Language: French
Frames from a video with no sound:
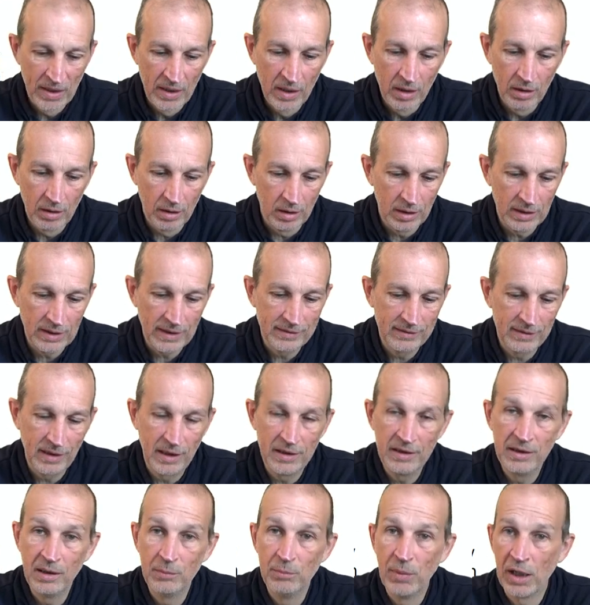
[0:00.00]
Euh, la
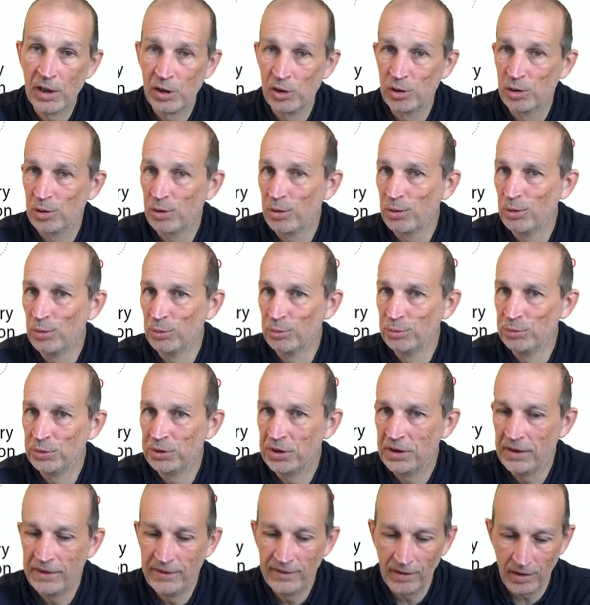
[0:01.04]
taille des batchs que l'on
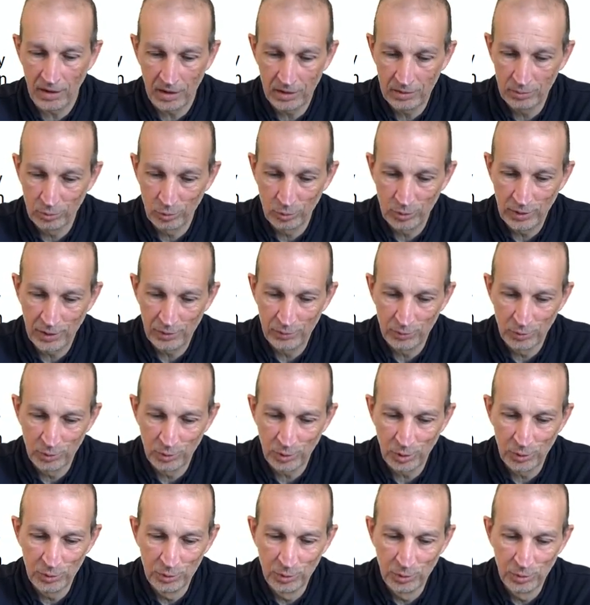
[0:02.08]
utilisera, donc là, de
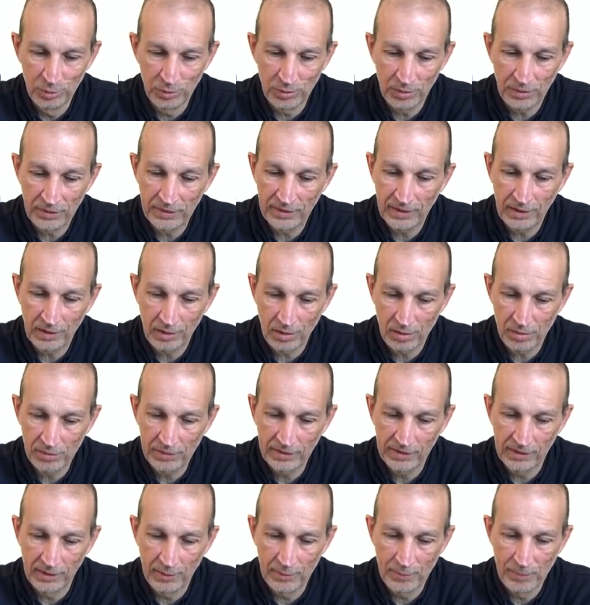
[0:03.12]
32 euh,
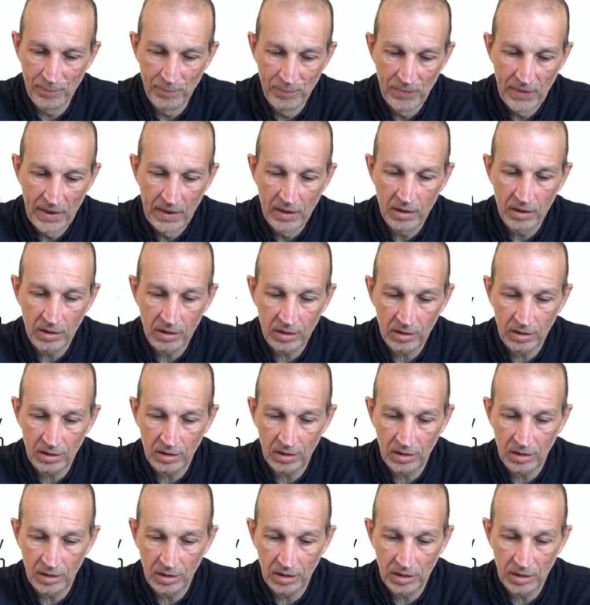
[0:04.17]
séquences. et
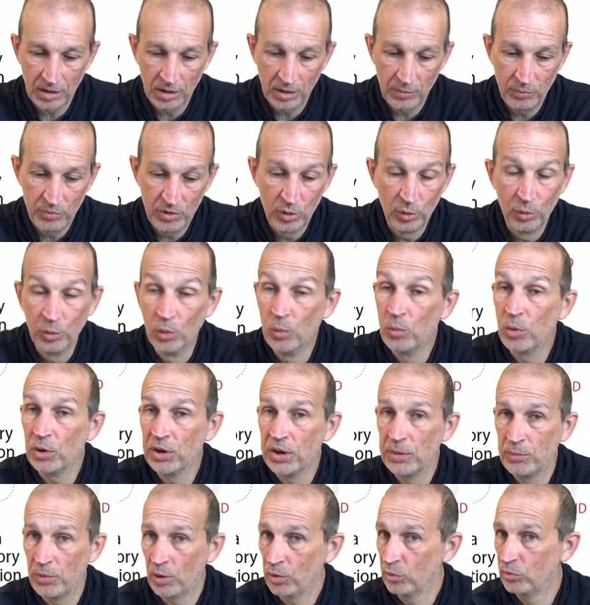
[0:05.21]
puis le nombre
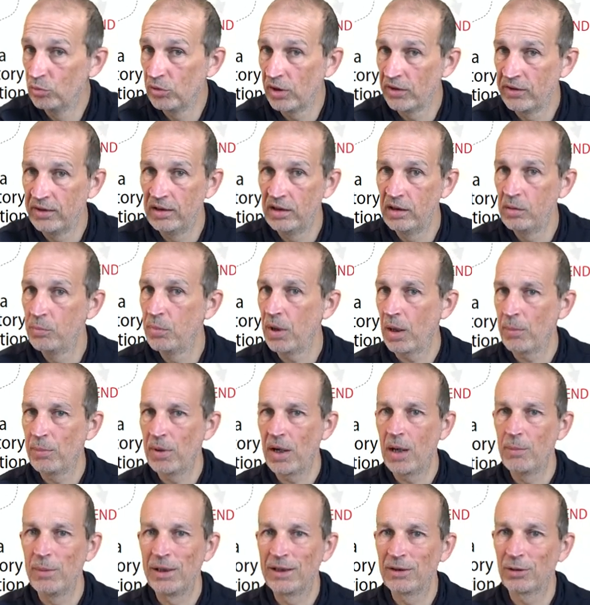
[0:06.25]
d'époques. Tout ça, c'est des
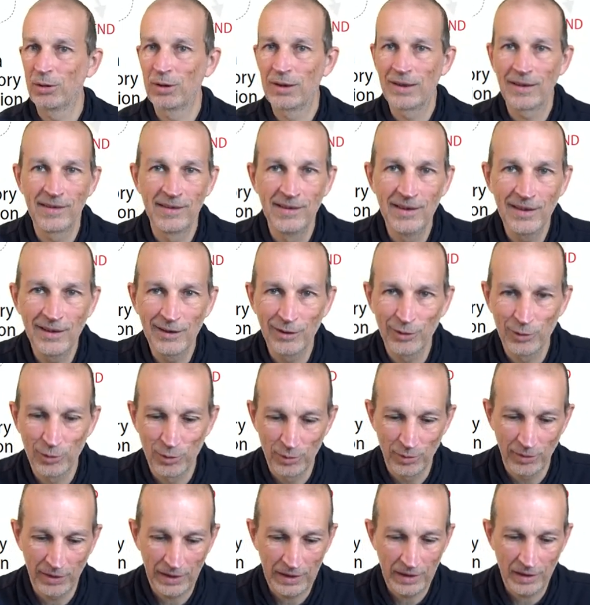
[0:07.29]
hyperparamètres classiques que,
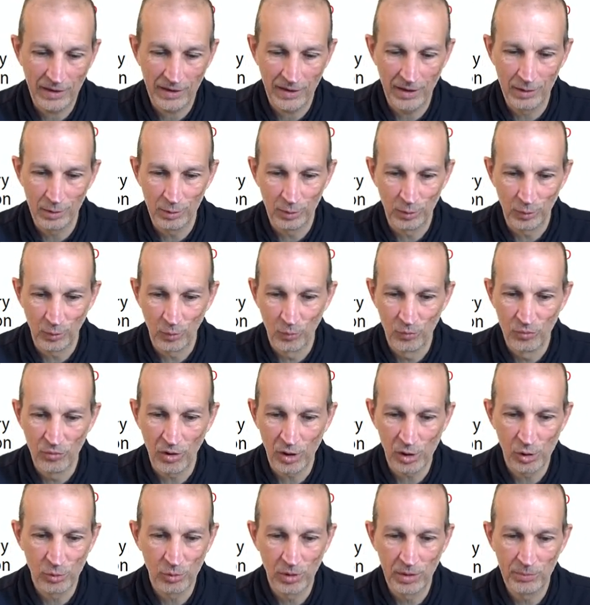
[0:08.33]
avec lesquels on
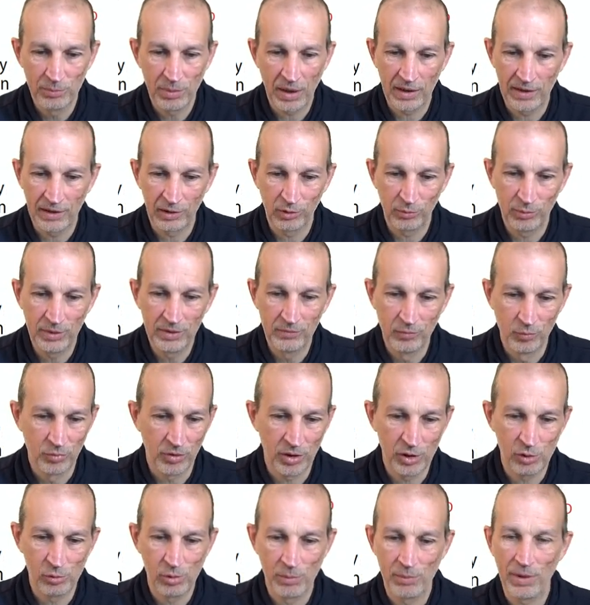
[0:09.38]
pourra jouer par la suite,
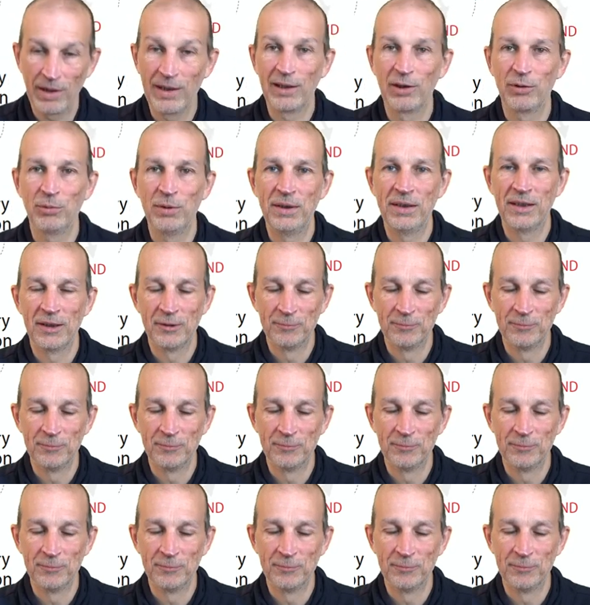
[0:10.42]
vous jouer par la suite